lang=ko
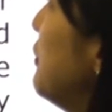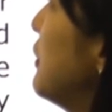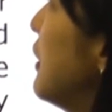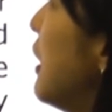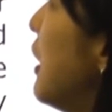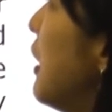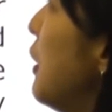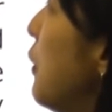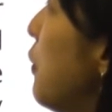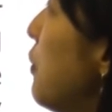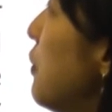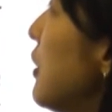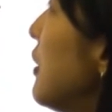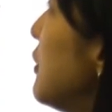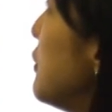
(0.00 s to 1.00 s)
우리가
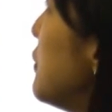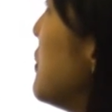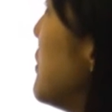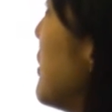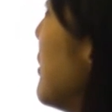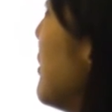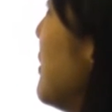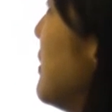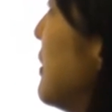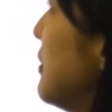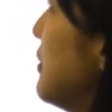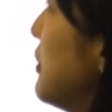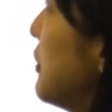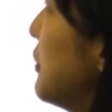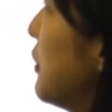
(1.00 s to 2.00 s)
홍길도 운전을
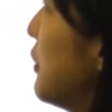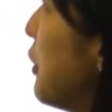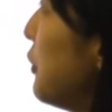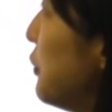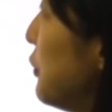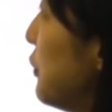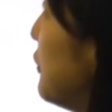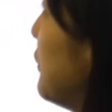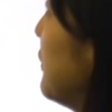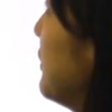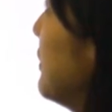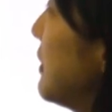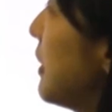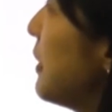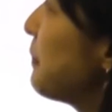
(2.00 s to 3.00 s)
지으셨던 허균,
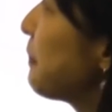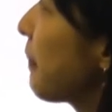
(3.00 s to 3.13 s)
그죠?